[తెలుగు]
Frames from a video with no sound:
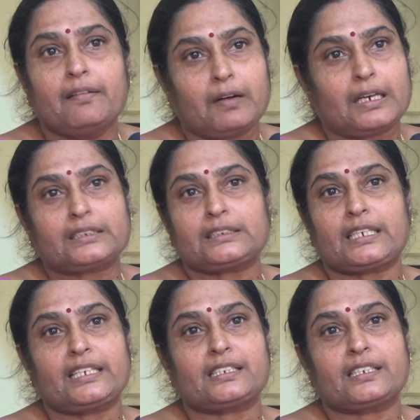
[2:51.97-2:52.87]
వాళ్ళకి
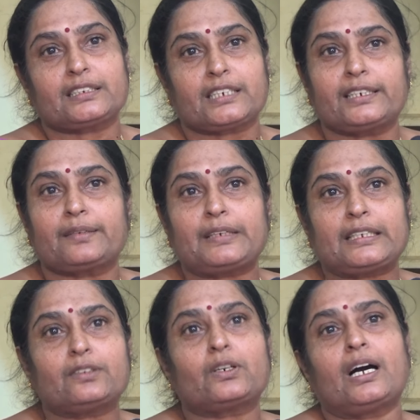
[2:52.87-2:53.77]
చేసి చేయటం
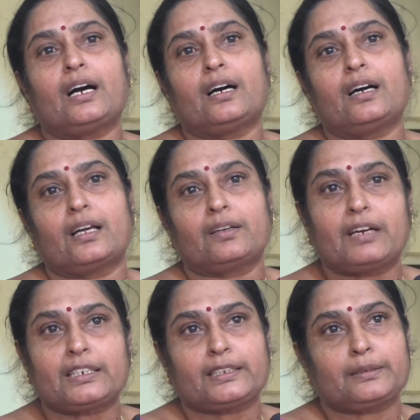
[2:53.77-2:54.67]
అనేది ఒక
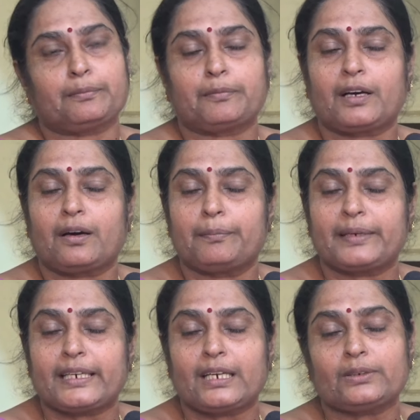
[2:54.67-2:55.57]
అలవాటైంది ఆ
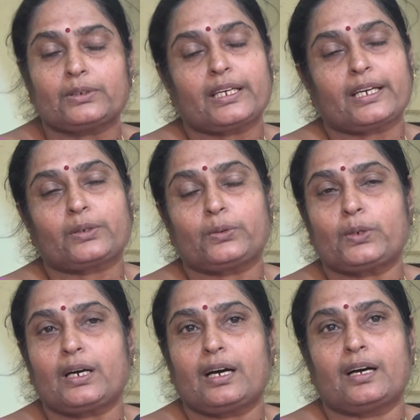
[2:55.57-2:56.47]
బిడ్డలను కూడా
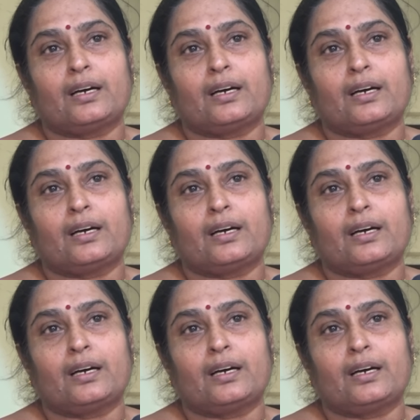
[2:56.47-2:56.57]
ఎక్కువగా